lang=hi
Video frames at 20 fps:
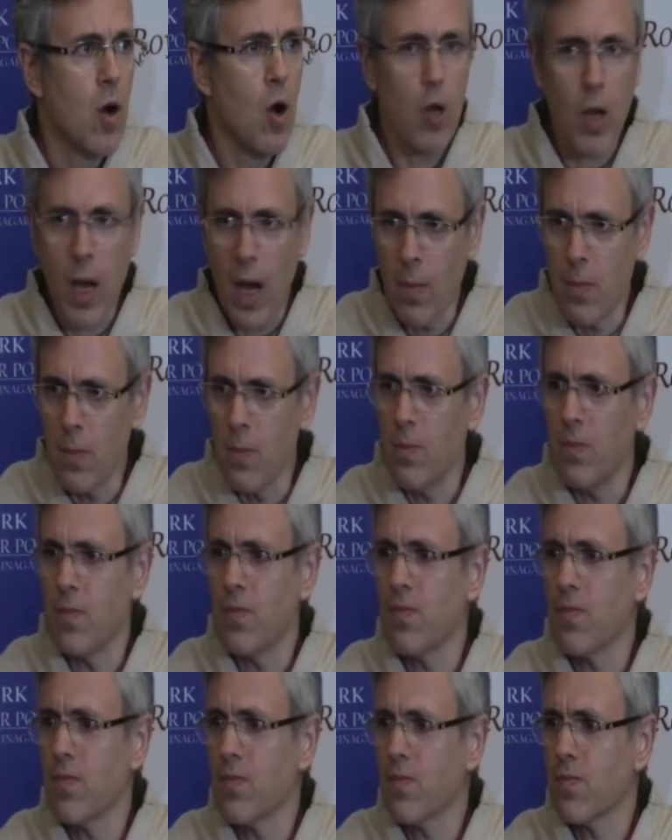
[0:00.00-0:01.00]
और हम
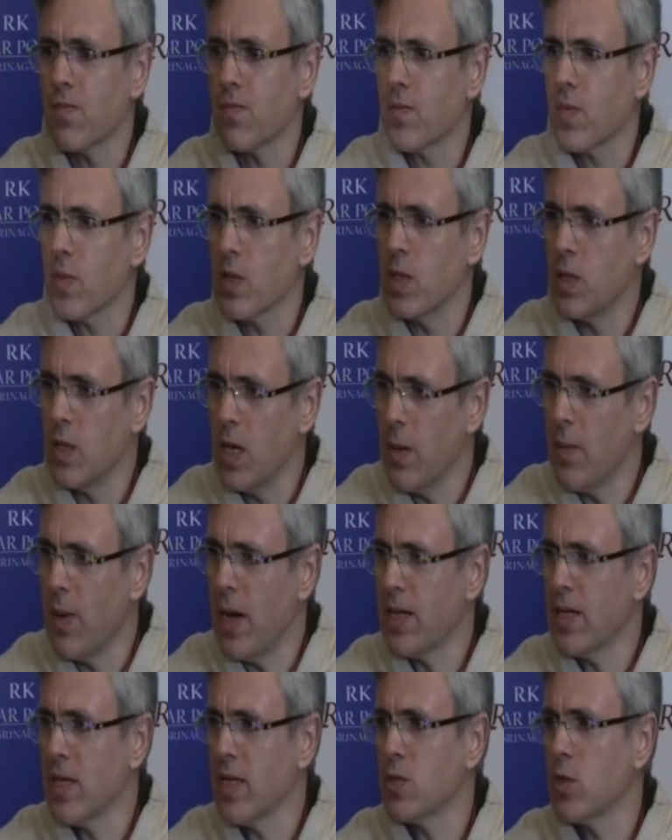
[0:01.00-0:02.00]
ये
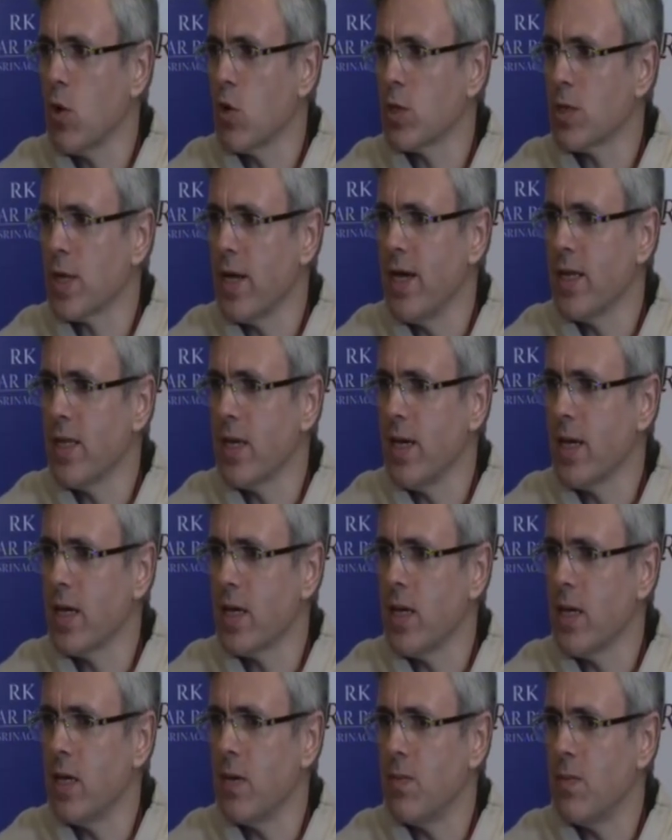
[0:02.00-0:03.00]
बैठे सोच रहे थे
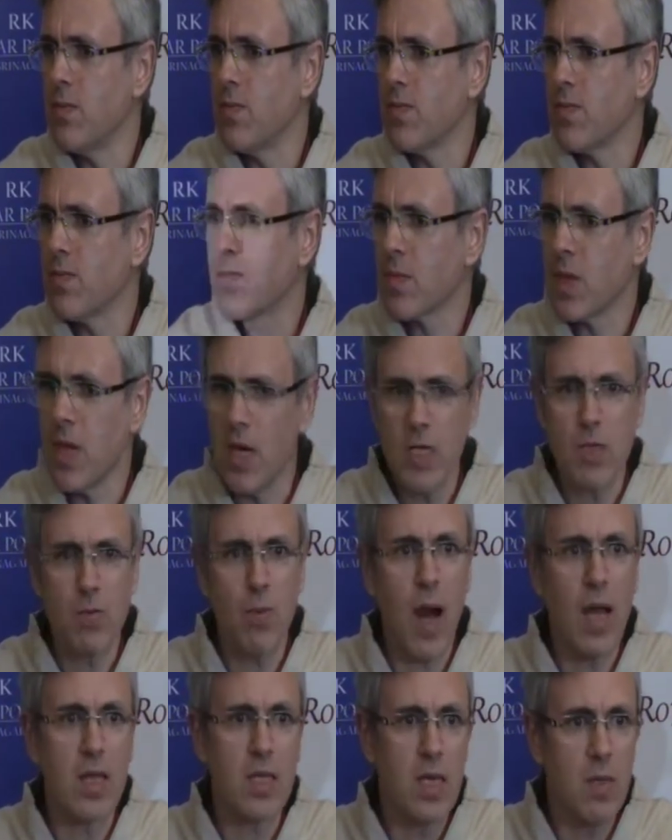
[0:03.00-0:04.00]
कि इस
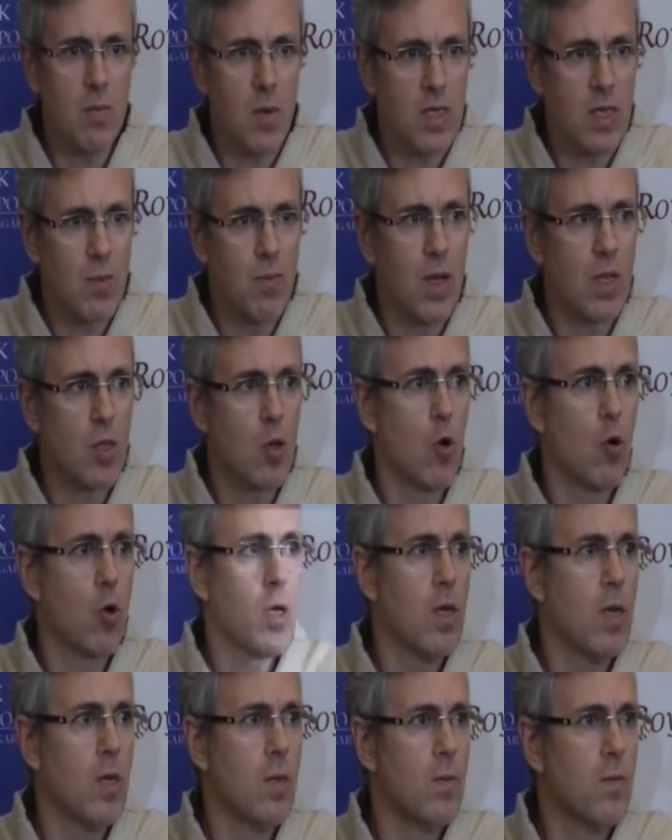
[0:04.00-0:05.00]
बात की मजम्मत
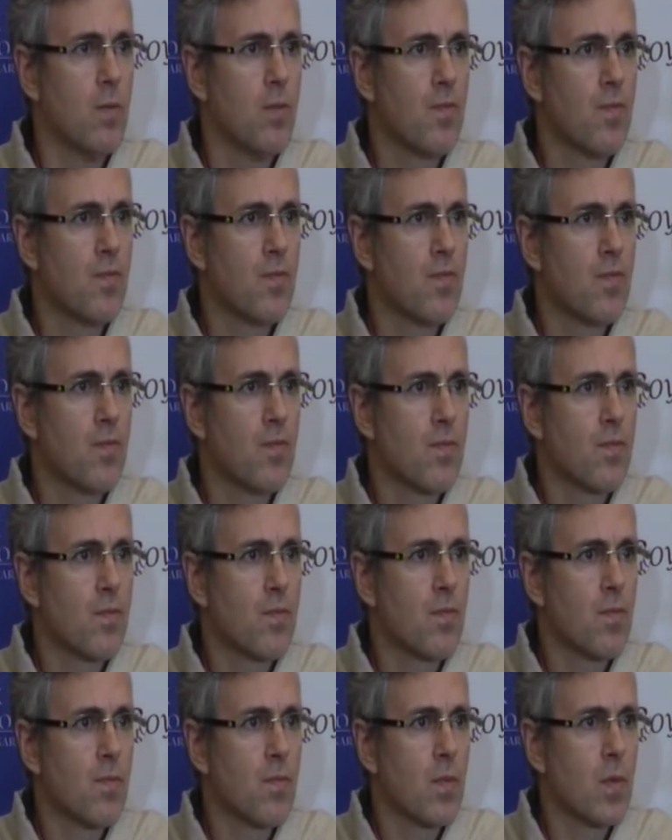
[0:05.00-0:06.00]
होगी
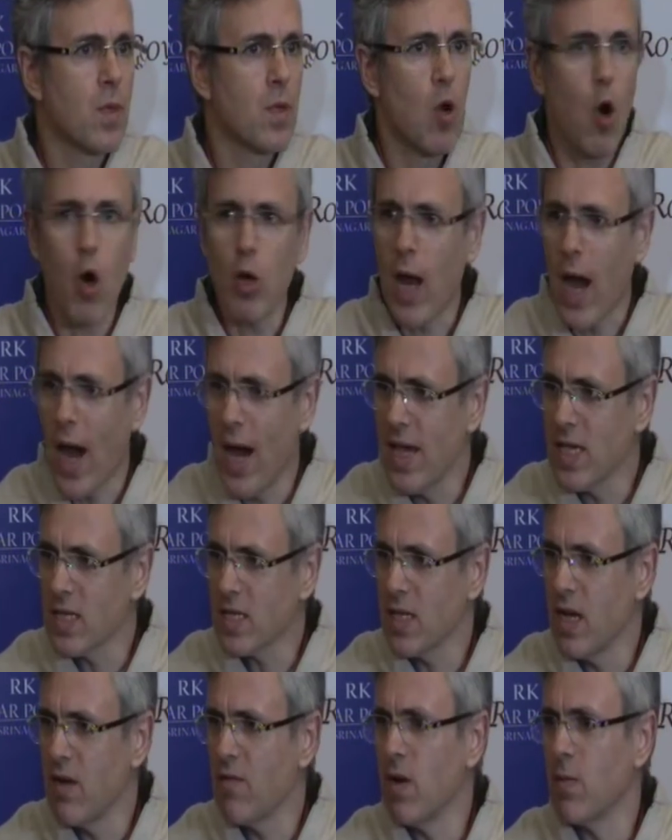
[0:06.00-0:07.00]
और हाईएस्ट
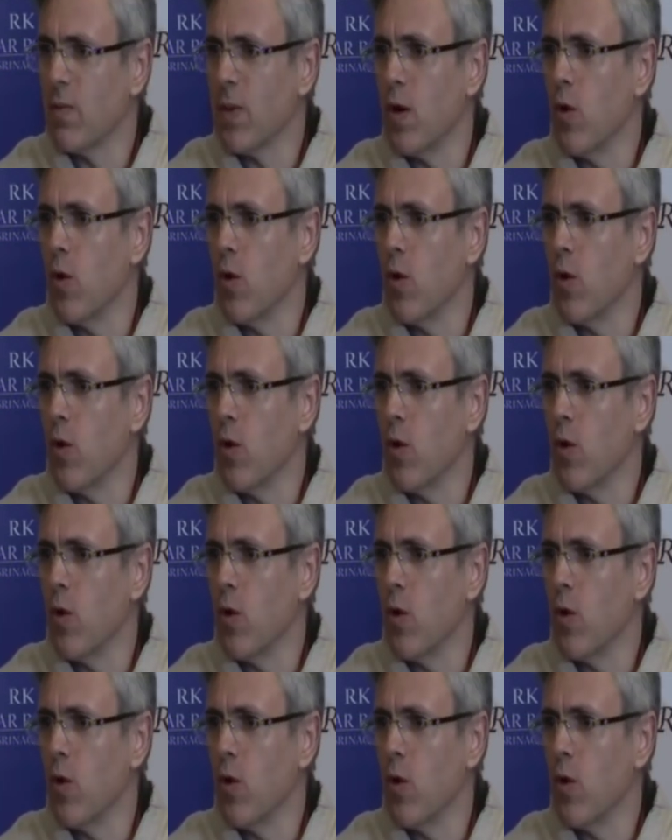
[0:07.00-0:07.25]
लेवल पे